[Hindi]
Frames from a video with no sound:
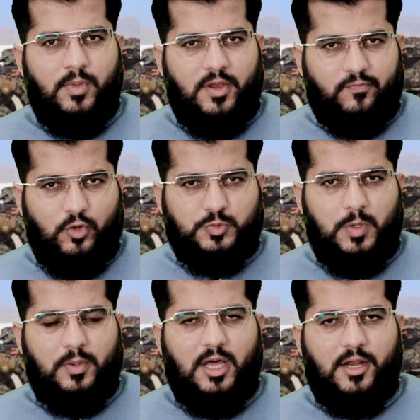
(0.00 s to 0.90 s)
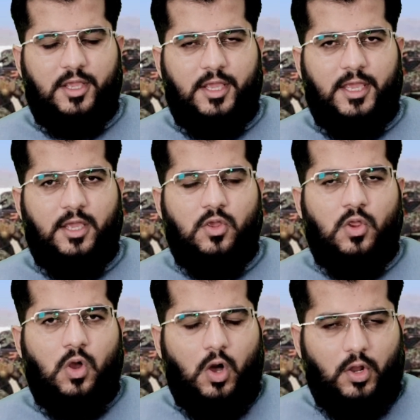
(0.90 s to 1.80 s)
हम एयरफोर्स भी बना रहे हैं
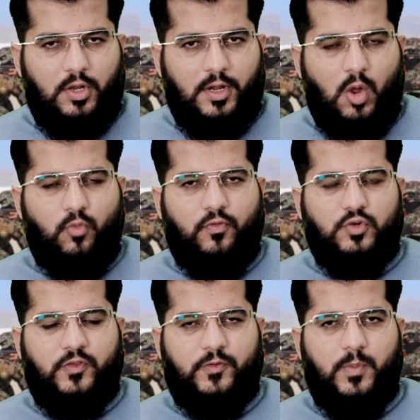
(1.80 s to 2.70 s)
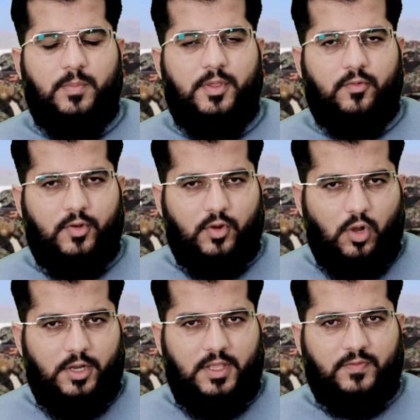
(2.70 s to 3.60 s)
और ग्राउंड फोर्सेस में भी
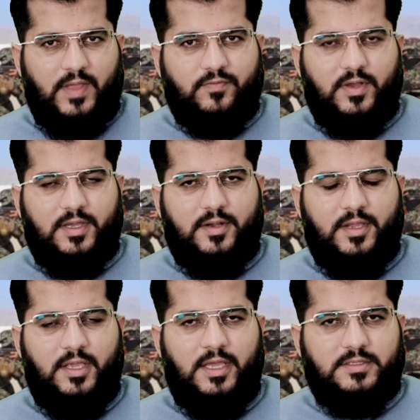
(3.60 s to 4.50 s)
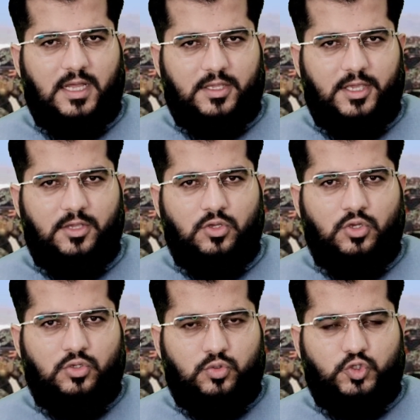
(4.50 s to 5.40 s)
रिकॉर्ड इजाफा कर रहे हैं ताकि
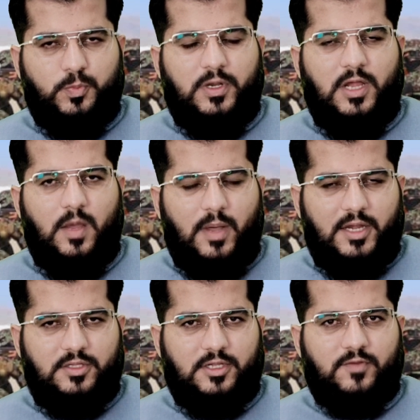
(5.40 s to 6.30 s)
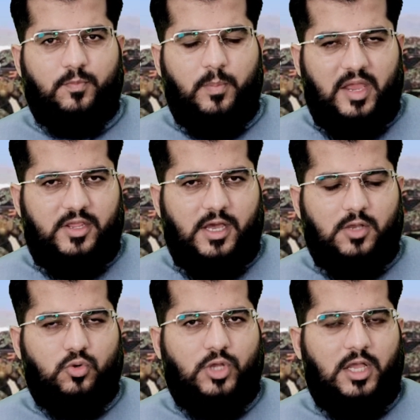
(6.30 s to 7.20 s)
दुश्मन हमारी तरफ मैली
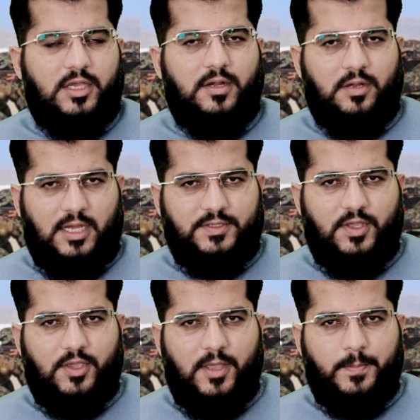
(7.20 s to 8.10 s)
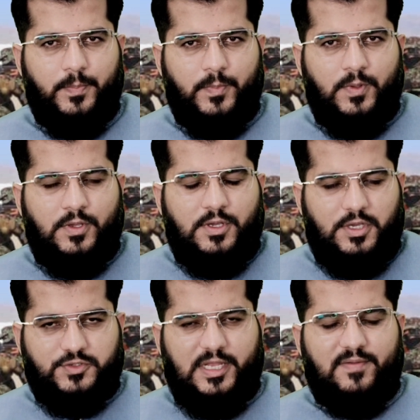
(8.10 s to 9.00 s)
आंख उठाकर ना देखे
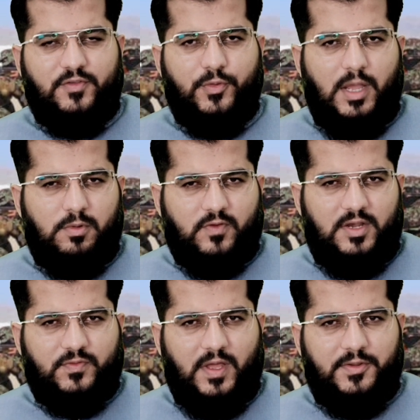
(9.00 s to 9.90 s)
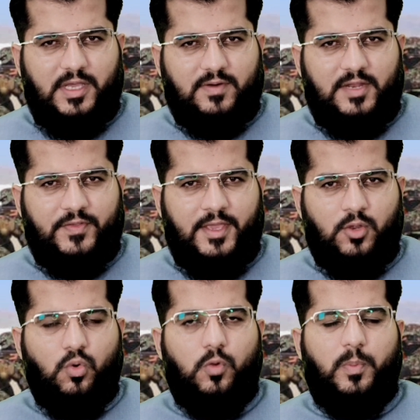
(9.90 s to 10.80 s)
इसके अलावा नजर काम अफगानिस्तान के हवाले से
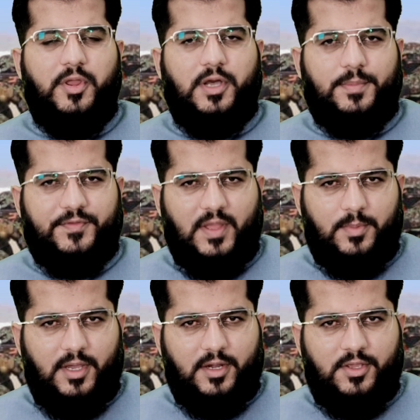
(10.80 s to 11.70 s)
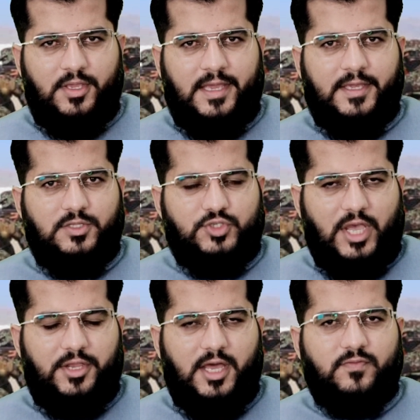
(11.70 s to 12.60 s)
एक और बड़ी खबर सामने आ रही है कि
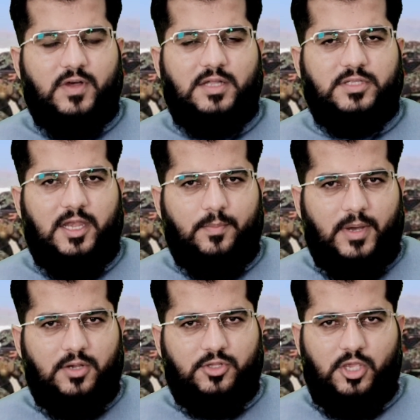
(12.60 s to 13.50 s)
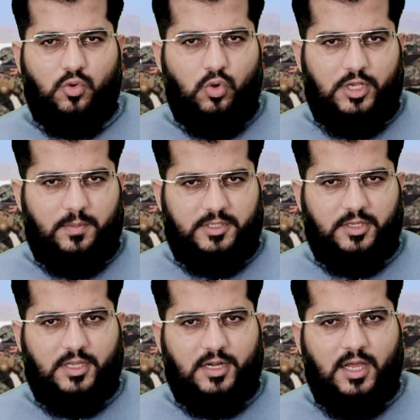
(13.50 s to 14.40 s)
चाइना अफगान तालिबान की खुलकर मदद कर